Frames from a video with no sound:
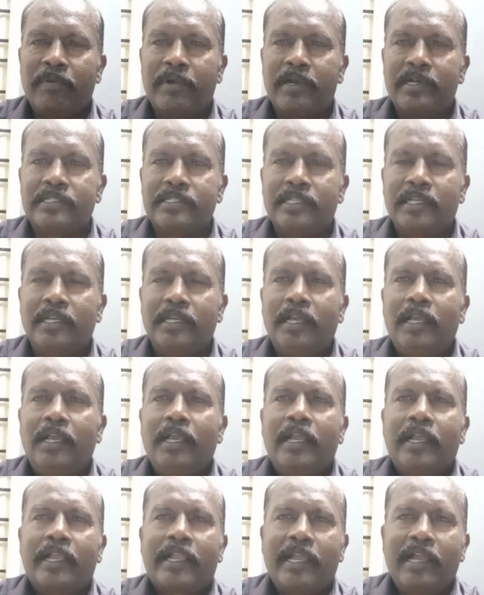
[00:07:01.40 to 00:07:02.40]
ப்ரிஃபரன்ஸு
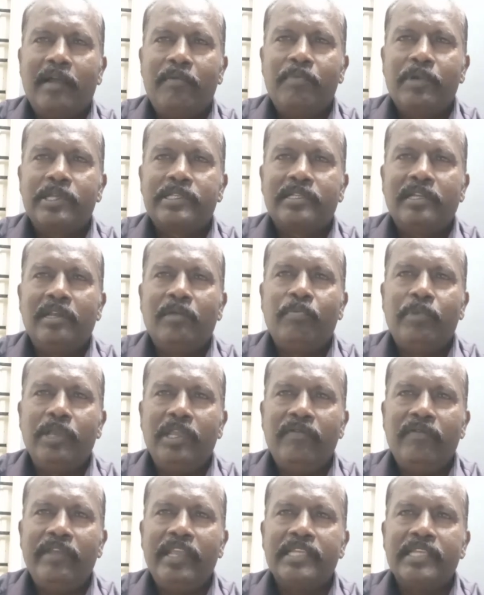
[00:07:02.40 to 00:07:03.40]
கேம்பஸ்னால்
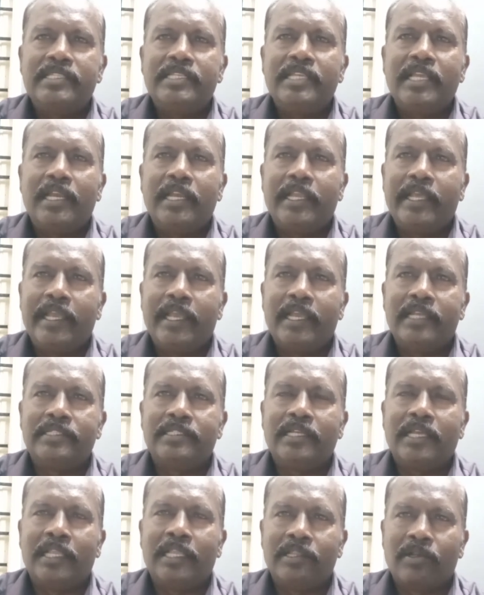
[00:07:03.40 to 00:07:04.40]
பிபிஎஸ்சி அண்ட்
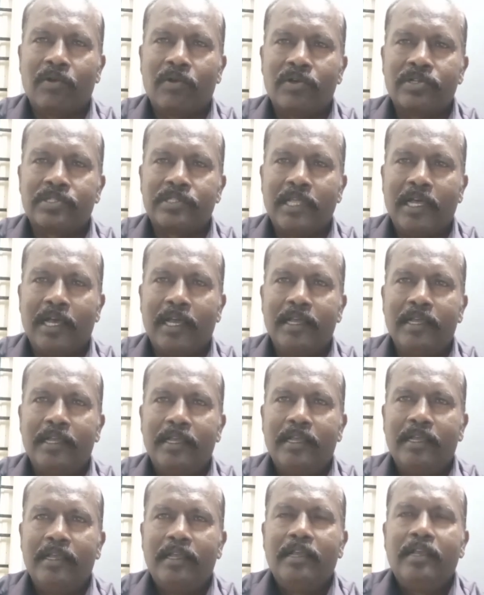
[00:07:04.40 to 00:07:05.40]
ஏஹெச் அந்த கோர்ஸ் தான்
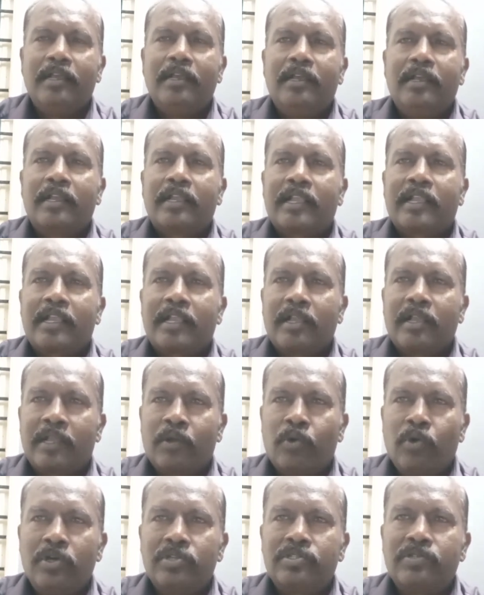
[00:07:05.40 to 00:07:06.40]

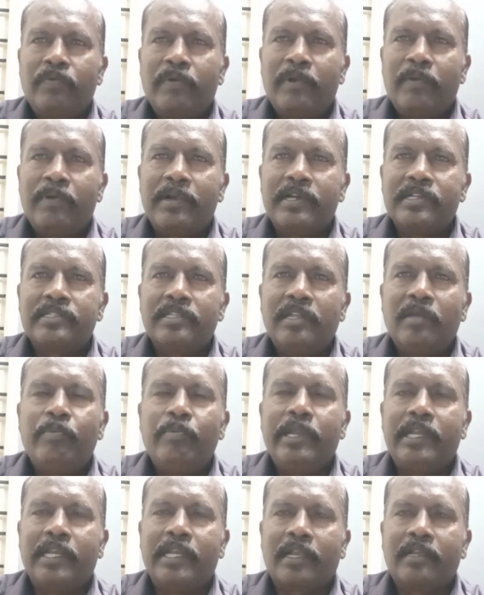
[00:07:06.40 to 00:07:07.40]
கோர்ஸ் ப்ரிஃபரன்ஸ்னால்
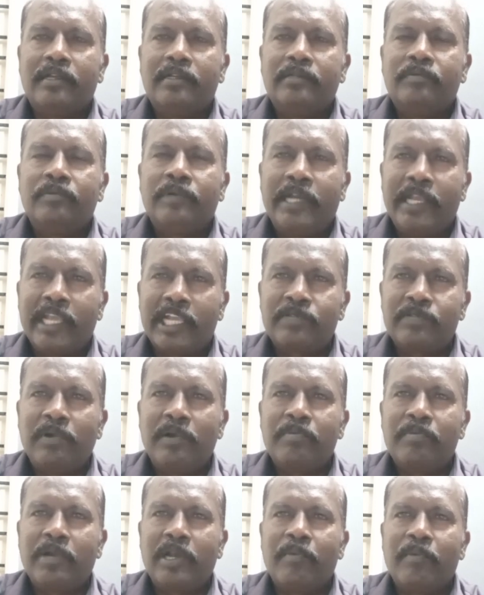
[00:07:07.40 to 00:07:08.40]
பிடெக் முன்னாடி
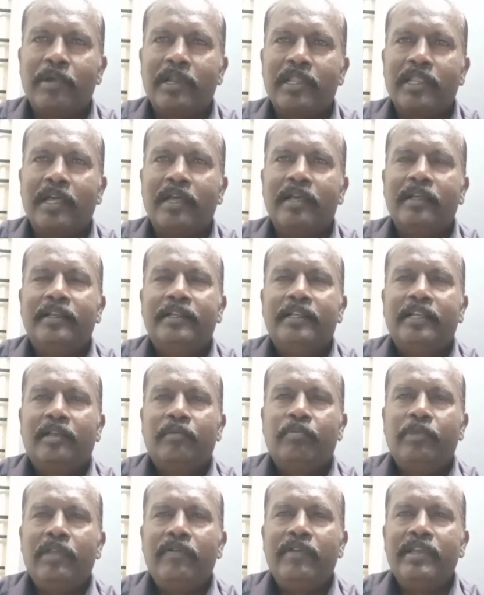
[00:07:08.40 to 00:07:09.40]
எக்ஸ்ப்ளைன் பண்ண மாதிரி தான்
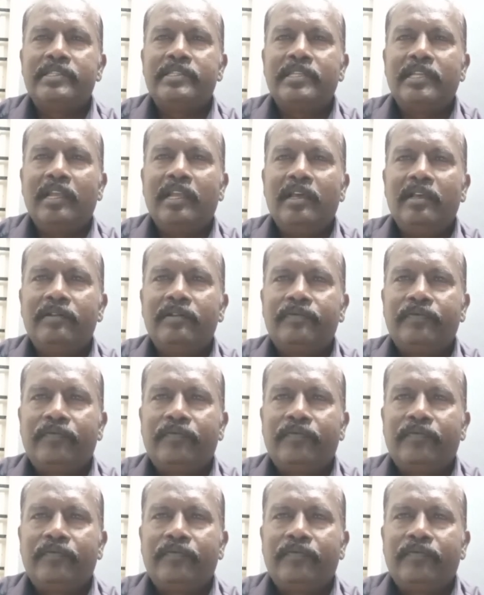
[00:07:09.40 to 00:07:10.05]
பிபிஎஸ்சினா